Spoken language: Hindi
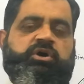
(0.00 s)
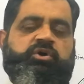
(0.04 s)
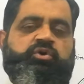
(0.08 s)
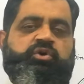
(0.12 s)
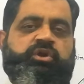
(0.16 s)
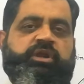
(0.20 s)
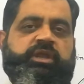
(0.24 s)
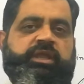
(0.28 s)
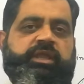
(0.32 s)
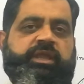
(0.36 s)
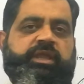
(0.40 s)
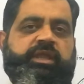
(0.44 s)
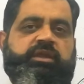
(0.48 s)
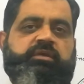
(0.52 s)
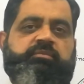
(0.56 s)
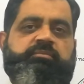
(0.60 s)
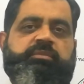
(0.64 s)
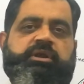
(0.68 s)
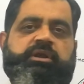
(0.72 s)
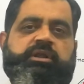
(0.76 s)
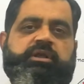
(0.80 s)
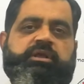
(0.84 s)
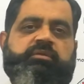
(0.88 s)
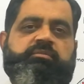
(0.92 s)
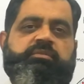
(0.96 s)
और एक
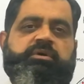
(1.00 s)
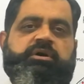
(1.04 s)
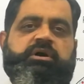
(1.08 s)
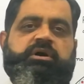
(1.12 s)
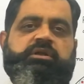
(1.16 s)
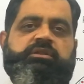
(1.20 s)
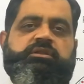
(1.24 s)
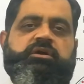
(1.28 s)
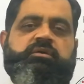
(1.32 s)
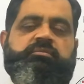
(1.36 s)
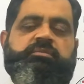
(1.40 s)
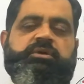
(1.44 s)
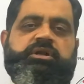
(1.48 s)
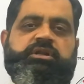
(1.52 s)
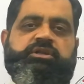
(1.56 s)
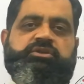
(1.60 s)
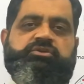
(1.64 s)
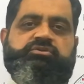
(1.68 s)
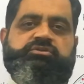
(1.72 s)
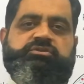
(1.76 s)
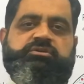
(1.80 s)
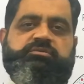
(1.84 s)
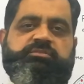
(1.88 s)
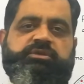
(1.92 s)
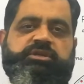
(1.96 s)
मिनट के बाद हमारी
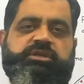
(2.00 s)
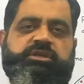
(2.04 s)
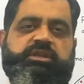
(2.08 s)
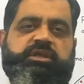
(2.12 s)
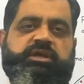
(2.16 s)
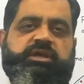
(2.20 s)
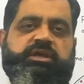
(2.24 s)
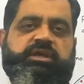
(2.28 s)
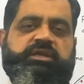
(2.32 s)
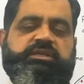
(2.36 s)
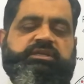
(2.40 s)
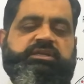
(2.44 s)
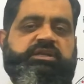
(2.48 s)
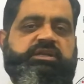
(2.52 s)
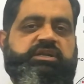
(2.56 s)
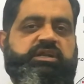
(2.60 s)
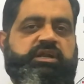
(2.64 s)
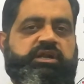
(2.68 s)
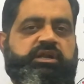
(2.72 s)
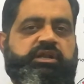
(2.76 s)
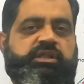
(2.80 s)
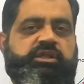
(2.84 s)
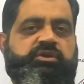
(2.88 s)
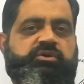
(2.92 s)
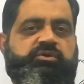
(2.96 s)
जो ज़मीन है ये
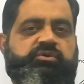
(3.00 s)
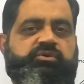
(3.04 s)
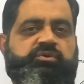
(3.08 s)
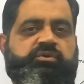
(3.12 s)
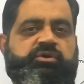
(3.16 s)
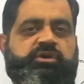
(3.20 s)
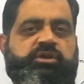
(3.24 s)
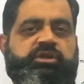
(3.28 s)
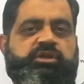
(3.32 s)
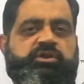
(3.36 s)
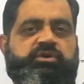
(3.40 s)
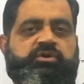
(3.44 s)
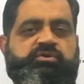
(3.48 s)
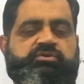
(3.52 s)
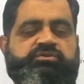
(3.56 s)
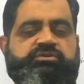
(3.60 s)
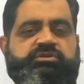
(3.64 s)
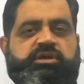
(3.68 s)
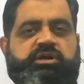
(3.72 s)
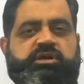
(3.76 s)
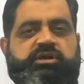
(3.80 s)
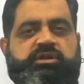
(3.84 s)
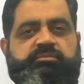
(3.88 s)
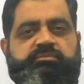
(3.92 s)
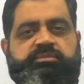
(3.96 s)
ठंडी हो गई और
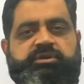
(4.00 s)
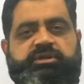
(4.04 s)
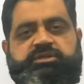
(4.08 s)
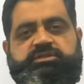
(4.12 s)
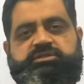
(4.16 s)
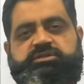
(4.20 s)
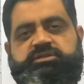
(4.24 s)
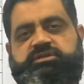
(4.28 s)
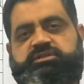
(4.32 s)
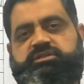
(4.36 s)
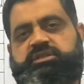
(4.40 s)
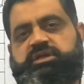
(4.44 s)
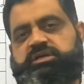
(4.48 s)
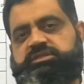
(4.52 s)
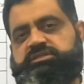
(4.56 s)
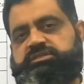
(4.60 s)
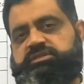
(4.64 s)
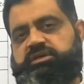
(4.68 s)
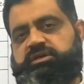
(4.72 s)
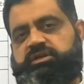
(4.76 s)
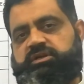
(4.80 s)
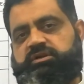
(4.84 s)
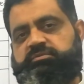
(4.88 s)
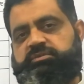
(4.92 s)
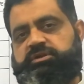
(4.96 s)
उसका टम्परेचर 10
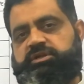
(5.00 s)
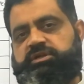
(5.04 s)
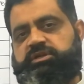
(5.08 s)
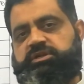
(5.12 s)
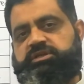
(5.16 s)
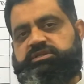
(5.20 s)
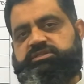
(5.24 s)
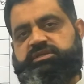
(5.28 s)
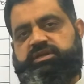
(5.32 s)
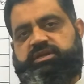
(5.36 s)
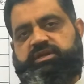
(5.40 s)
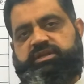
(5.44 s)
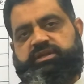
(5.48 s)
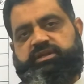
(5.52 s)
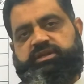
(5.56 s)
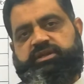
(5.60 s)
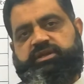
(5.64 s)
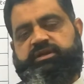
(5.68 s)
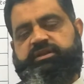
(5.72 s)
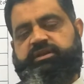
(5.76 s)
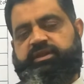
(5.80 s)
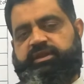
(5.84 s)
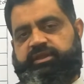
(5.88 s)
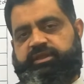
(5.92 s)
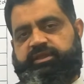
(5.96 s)
अरब डिग्री
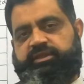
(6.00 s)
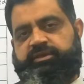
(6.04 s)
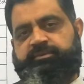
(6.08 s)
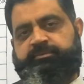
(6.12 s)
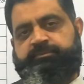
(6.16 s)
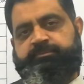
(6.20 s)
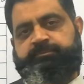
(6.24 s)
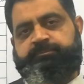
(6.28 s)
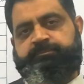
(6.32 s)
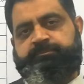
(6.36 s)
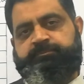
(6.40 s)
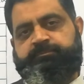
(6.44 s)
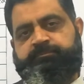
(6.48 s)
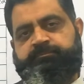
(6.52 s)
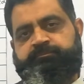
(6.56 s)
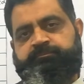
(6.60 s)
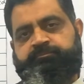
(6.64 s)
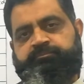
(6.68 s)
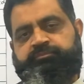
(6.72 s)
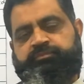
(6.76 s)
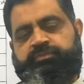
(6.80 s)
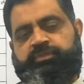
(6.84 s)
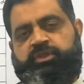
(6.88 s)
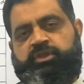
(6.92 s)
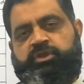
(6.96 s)
सेंटीग्रेड रह गया
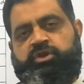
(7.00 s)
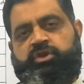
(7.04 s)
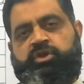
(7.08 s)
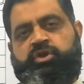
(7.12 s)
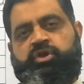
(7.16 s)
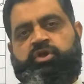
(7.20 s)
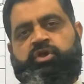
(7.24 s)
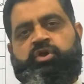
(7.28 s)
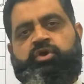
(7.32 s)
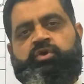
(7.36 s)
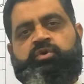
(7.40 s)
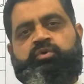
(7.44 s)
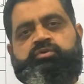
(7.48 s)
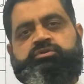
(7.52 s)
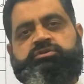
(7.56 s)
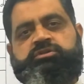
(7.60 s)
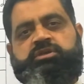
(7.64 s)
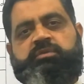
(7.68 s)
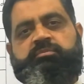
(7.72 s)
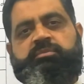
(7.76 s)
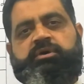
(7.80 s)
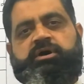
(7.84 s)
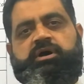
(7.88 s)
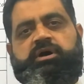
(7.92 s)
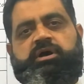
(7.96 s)

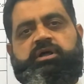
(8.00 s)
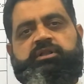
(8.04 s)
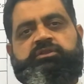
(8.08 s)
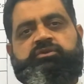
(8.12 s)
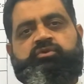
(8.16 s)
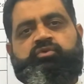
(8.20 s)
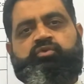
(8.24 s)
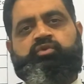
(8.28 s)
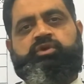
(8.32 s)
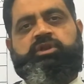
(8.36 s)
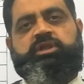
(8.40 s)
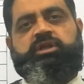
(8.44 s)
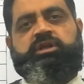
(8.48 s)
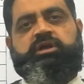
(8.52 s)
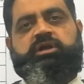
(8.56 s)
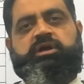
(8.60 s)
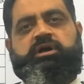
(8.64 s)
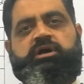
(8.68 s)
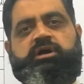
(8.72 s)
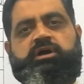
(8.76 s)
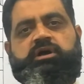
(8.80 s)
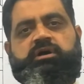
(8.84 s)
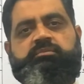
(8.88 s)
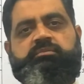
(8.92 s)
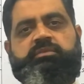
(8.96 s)
उसके बाद कूलिंग
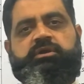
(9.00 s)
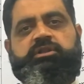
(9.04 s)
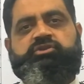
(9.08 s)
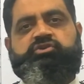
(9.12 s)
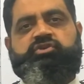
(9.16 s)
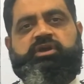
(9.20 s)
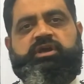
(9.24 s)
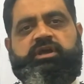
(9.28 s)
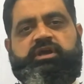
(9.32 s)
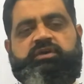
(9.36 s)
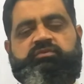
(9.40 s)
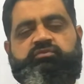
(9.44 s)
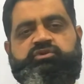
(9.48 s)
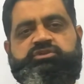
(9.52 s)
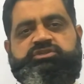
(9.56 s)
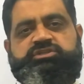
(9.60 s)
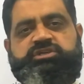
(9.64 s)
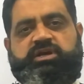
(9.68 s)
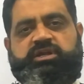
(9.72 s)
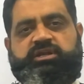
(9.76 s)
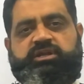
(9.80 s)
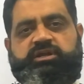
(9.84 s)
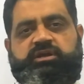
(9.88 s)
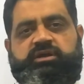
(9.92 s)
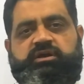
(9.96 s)
का अमल जो है वो
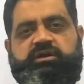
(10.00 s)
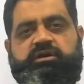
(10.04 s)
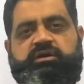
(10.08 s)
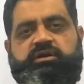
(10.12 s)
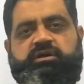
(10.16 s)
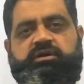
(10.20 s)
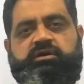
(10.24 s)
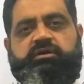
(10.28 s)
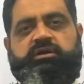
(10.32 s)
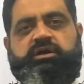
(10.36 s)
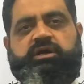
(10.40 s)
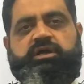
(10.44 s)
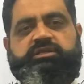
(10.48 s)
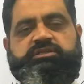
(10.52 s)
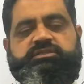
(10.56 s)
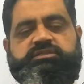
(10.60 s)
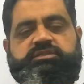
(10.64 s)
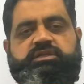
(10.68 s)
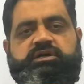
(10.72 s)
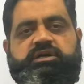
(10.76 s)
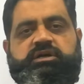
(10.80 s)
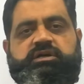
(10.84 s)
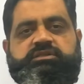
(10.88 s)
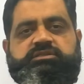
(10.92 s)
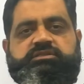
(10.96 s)
जारी रहा
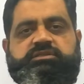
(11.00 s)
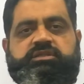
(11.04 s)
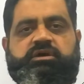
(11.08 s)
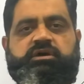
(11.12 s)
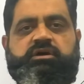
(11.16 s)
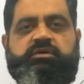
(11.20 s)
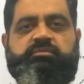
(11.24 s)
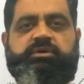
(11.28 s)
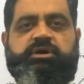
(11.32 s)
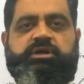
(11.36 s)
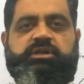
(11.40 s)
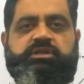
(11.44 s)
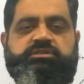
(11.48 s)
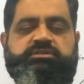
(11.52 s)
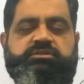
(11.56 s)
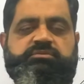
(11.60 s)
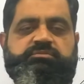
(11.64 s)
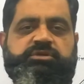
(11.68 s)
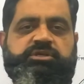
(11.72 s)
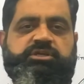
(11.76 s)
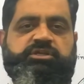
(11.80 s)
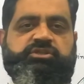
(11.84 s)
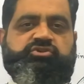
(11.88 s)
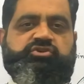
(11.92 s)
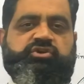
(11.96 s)
आहिस्ता आहिस्ता हमारी
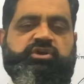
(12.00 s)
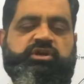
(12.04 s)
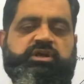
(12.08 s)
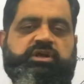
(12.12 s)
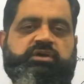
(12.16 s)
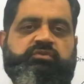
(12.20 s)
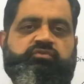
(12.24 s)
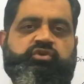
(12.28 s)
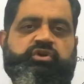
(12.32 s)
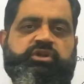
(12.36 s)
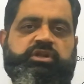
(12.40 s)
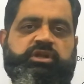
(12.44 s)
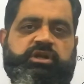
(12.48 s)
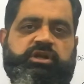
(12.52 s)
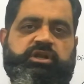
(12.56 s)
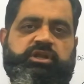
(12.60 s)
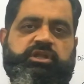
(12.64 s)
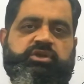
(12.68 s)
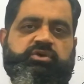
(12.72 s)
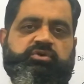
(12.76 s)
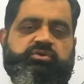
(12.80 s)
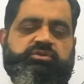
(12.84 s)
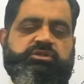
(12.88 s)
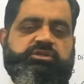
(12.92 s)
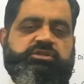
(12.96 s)
ज़मीन जो है वो
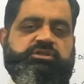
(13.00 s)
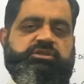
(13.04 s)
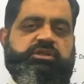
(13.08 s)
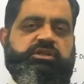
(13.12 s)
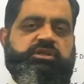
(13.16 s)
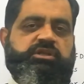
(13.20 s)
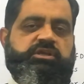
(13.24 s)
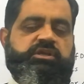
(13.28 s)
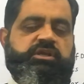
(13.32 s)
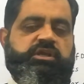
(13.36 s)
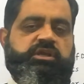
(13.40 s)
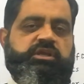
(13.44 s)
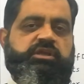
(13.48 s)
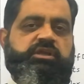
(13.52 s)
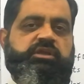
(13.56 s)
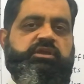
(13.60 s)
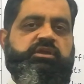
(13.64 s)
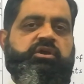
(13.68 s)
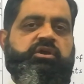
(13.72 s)
ठंडी होती चली गई